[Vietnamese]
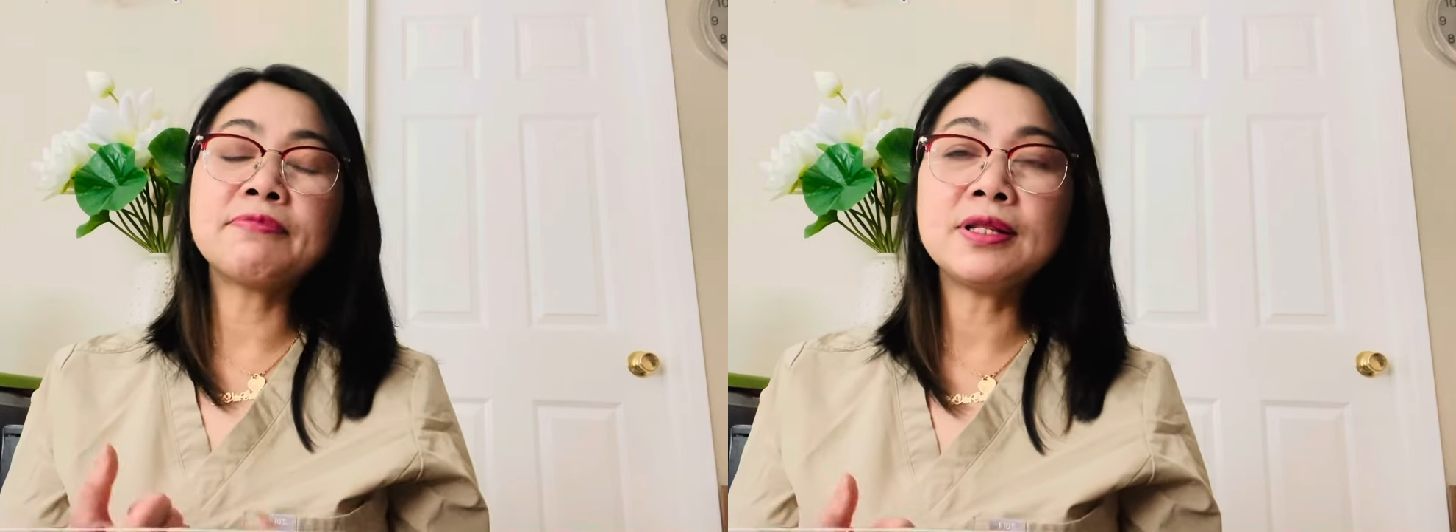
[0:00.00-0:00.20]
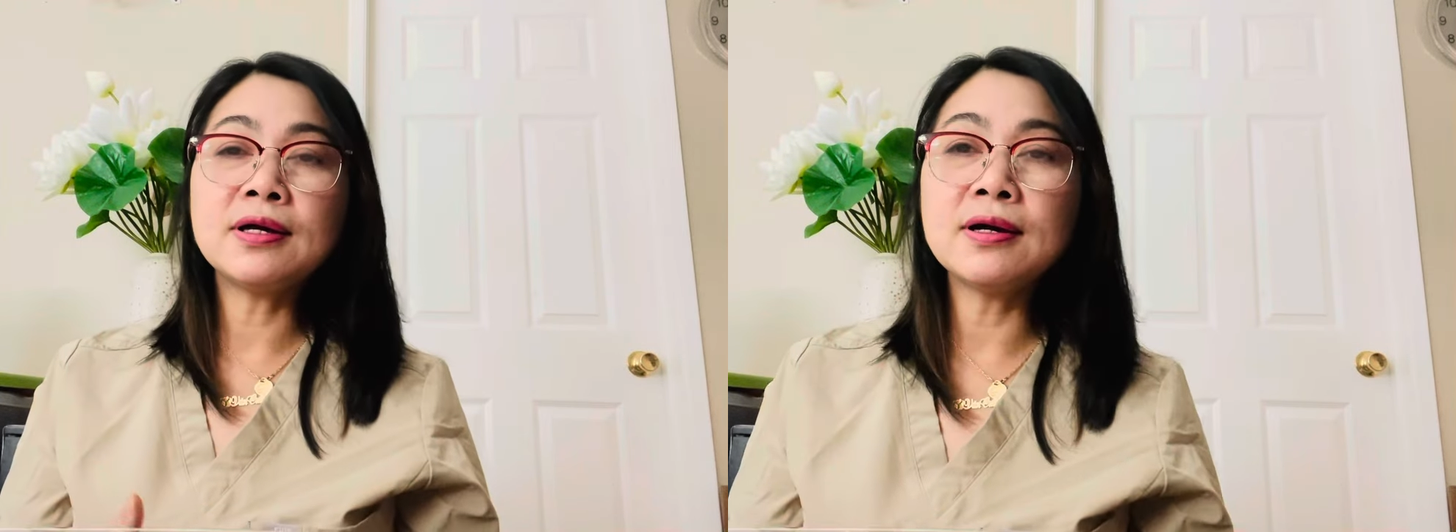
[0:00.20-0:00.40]

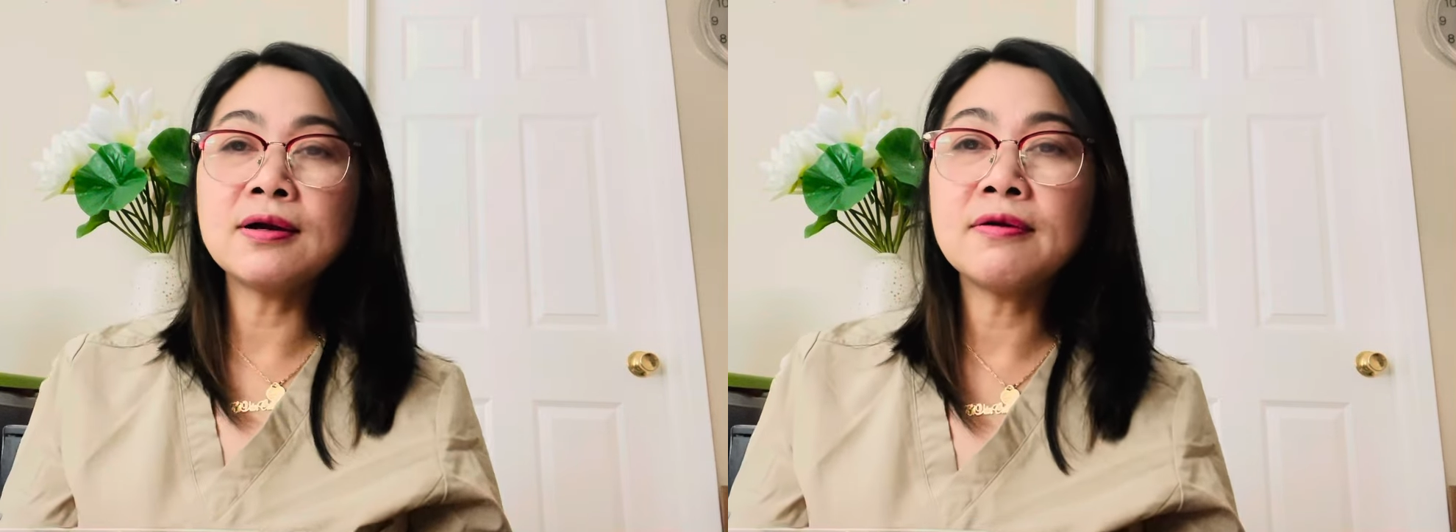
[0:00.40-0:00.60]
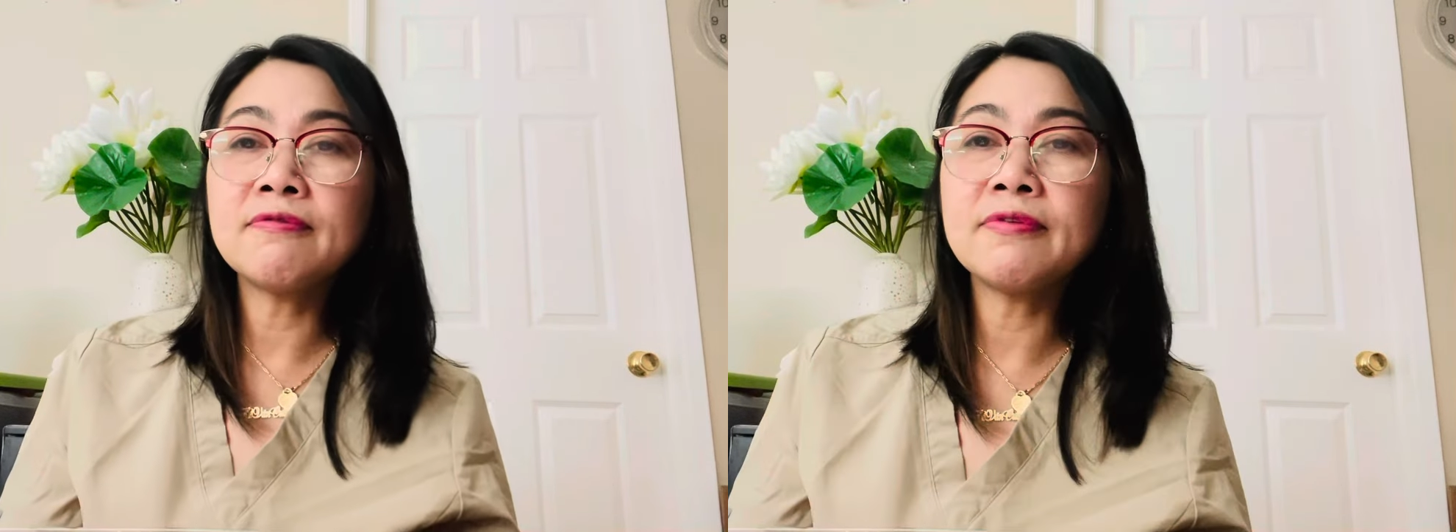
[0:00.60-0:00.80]
Vĩnh
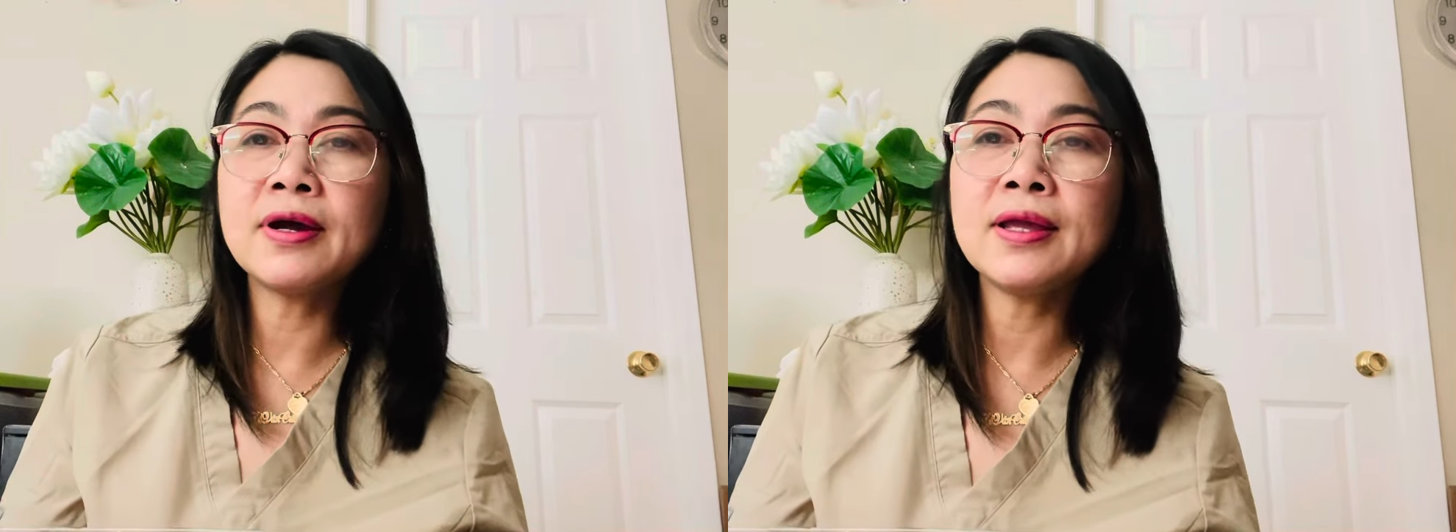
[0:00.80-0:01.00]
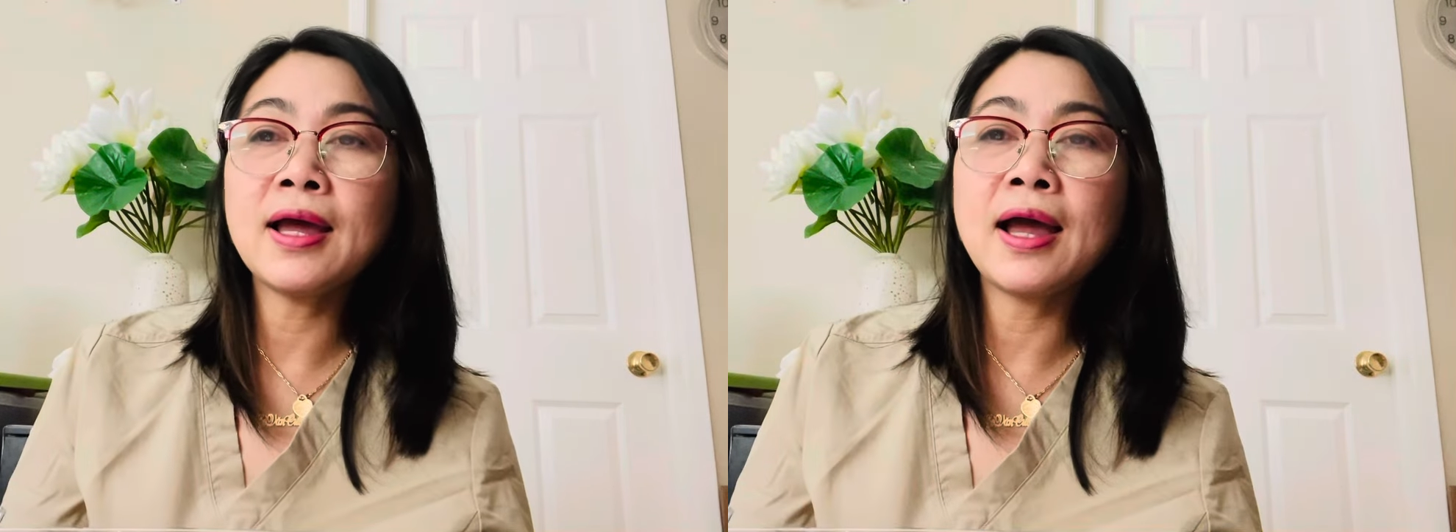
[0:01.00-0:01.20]
Hưng
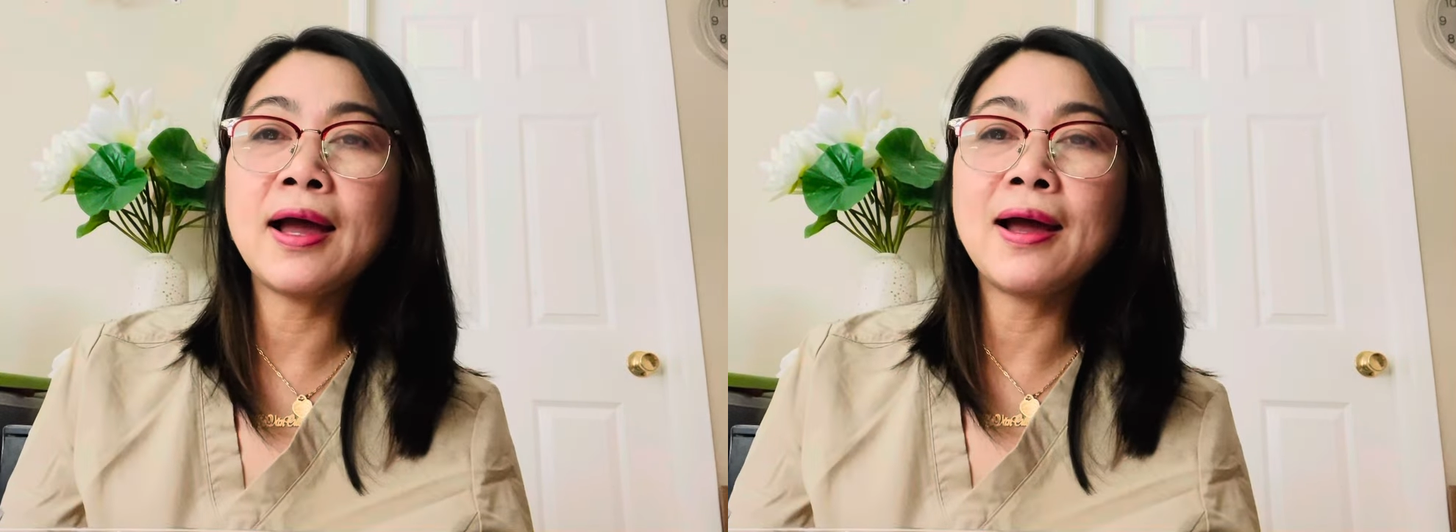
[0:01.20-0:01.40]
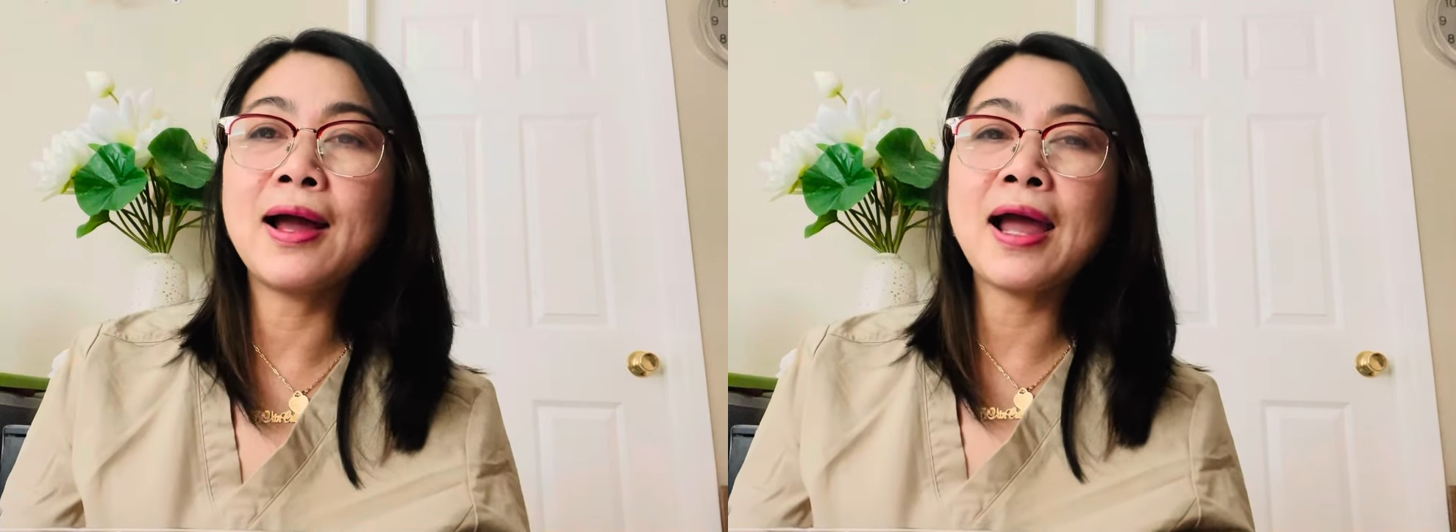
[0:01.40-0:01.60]
với uh,